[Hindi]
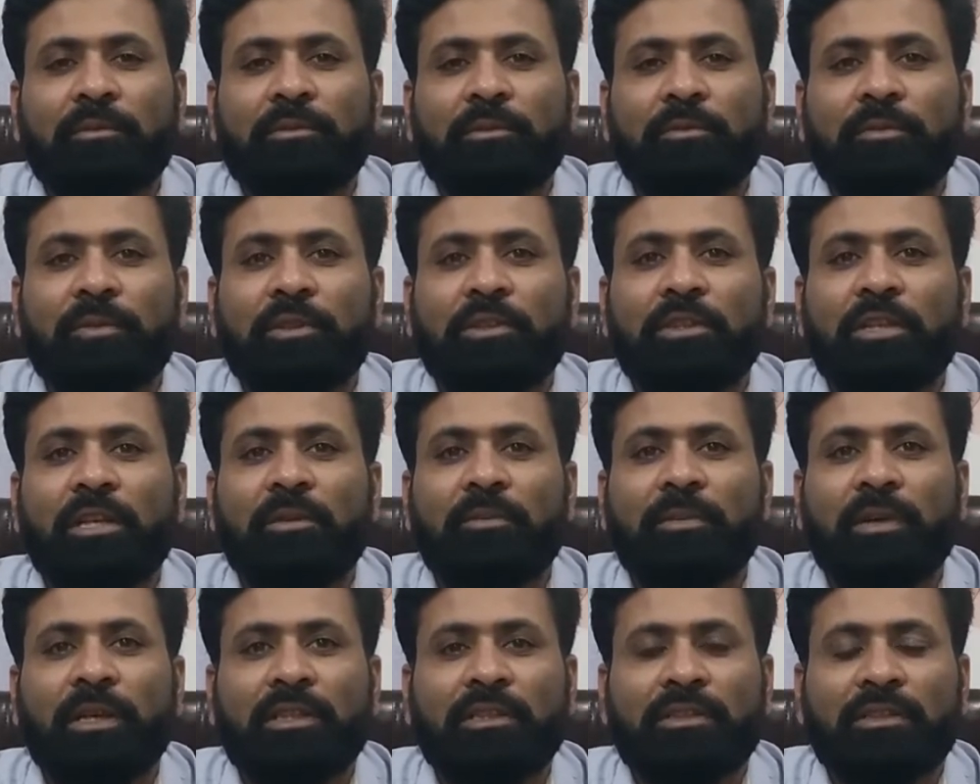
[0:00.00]
स्पेशली
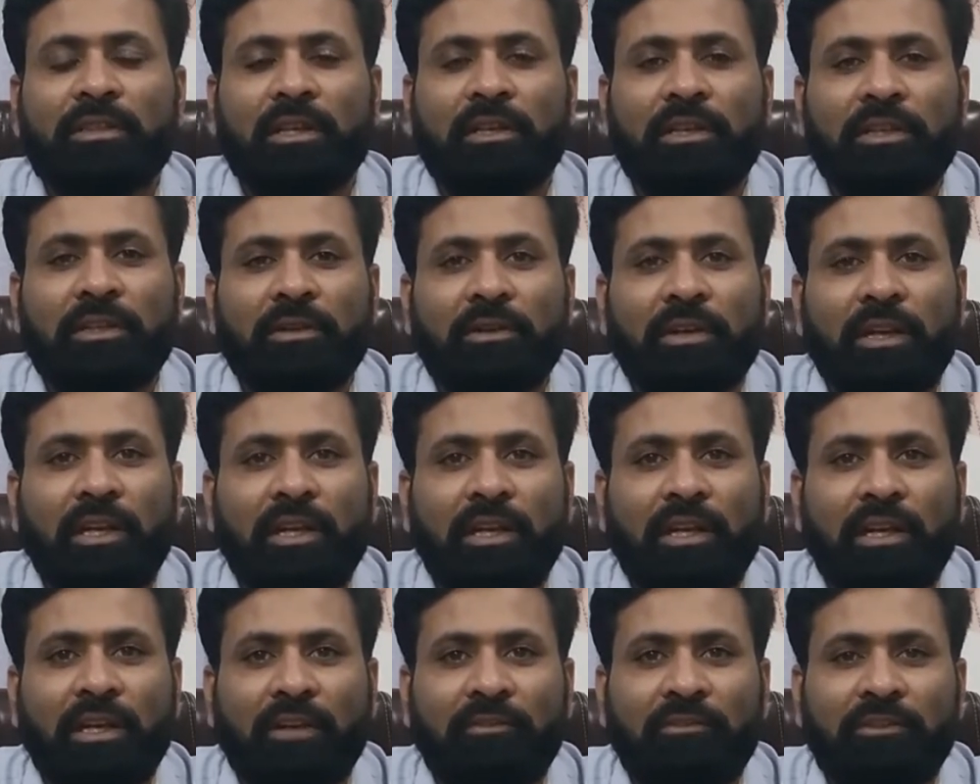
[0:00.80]
पाकिस्तानियों के
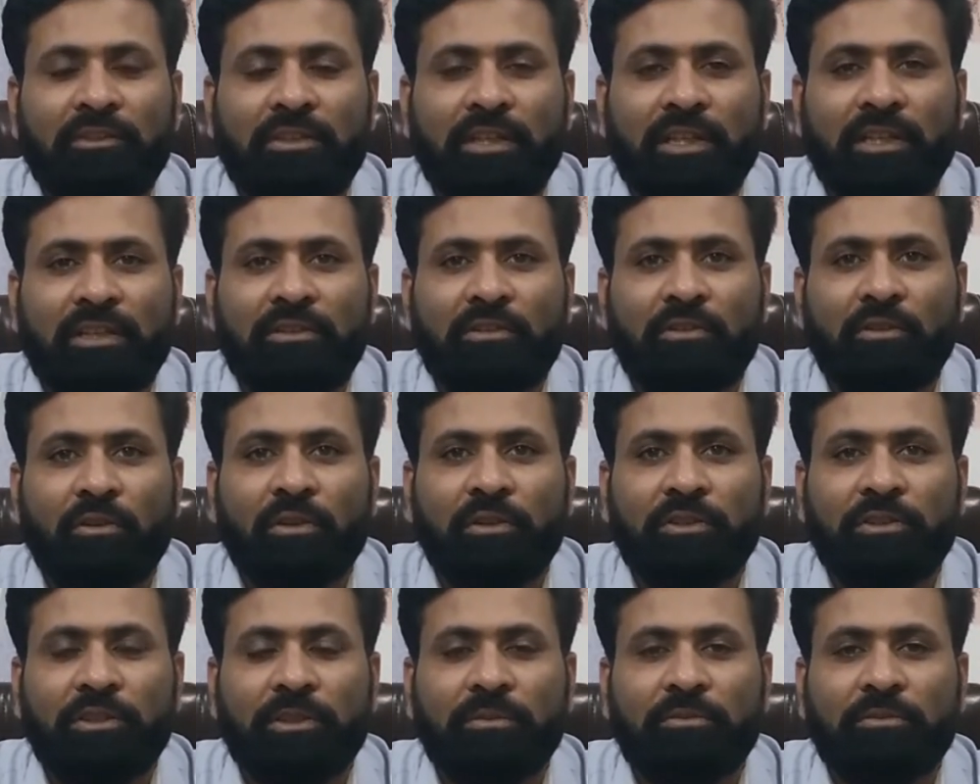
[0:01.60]
लिए काफ़ी सारी
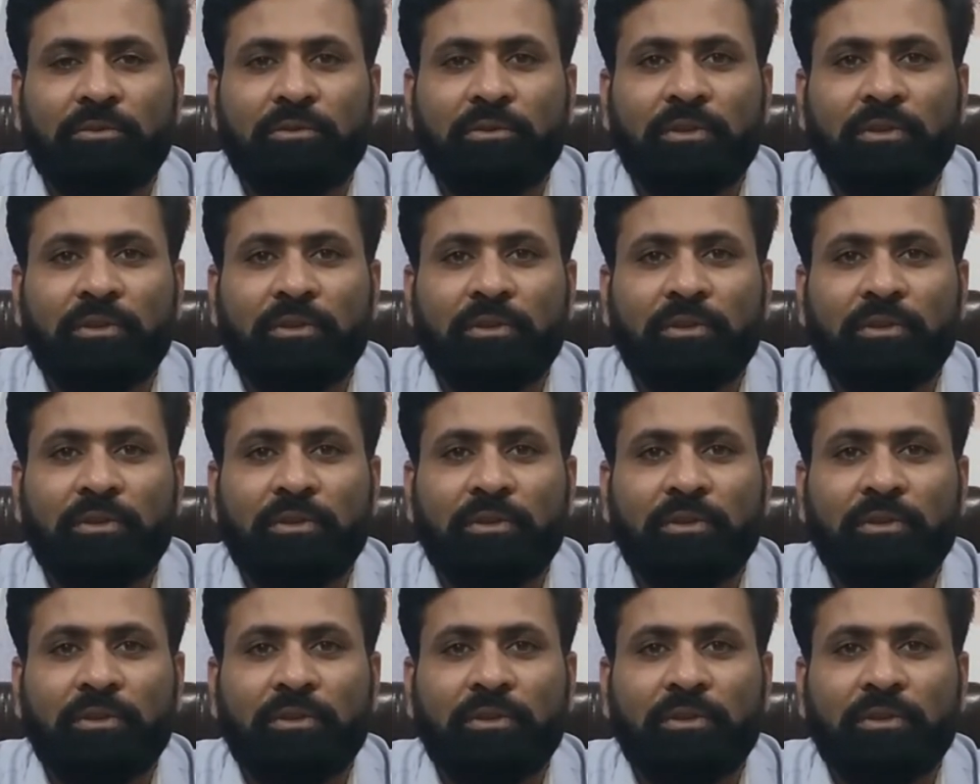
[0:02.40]
स्कॉलरशिप